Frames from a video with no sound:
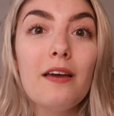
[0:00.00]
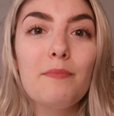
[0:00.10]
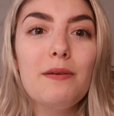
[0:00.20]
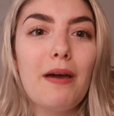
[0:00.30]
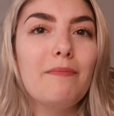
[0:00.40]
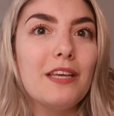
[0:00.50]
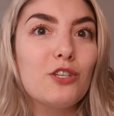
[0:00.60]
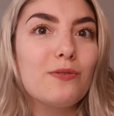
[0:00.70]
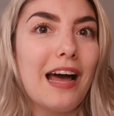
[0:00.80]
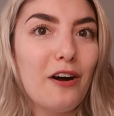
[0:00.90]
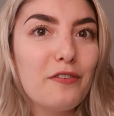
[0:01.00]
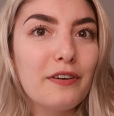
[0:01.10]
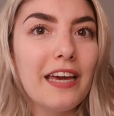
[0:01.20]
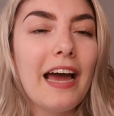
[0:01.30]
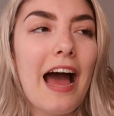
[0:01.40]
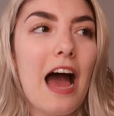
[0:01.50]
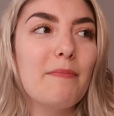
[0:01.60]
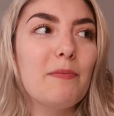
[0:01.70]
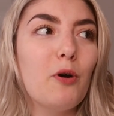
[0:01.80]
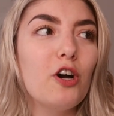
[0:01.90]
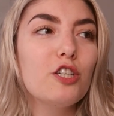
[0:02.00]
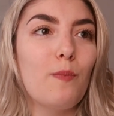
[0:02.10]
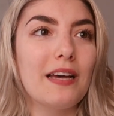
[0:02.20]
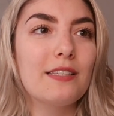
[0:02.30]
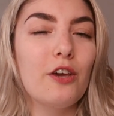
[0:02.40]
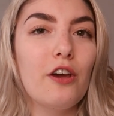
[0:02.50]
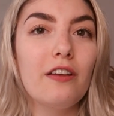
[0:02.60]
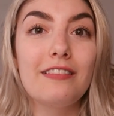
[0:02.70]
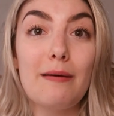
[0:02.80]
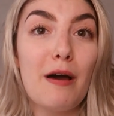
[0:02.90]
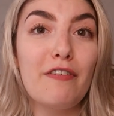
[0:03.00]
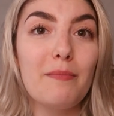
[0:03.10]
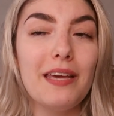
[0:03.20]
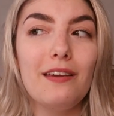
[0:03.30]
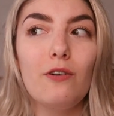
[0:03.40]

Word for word: puis même des choses à offrir à mes proches parce que dans ma famille,